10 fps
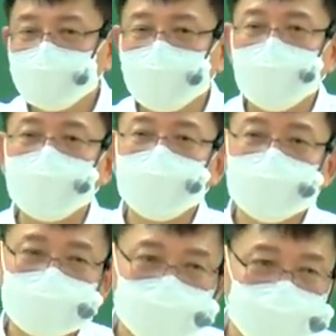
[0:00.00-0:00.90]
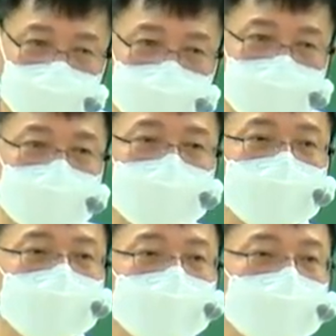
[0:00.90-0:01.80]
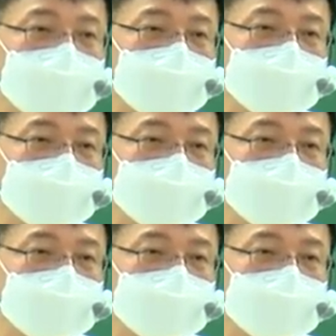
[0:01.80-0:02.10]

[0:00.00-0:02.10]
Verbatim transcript: 매매하는 경우도 있을까 없을까?